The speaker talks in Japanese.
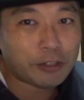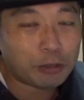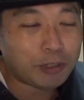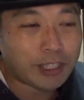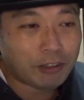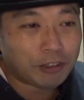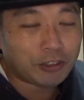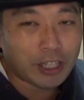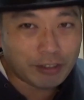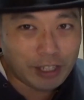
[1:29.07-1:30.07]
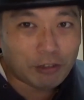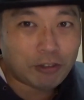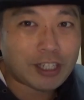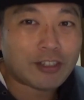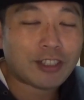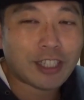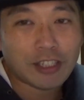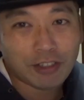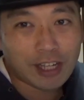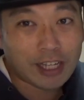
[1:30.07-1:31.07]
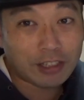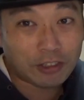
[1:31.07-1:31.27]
に思ったこととかをね考察したりとか感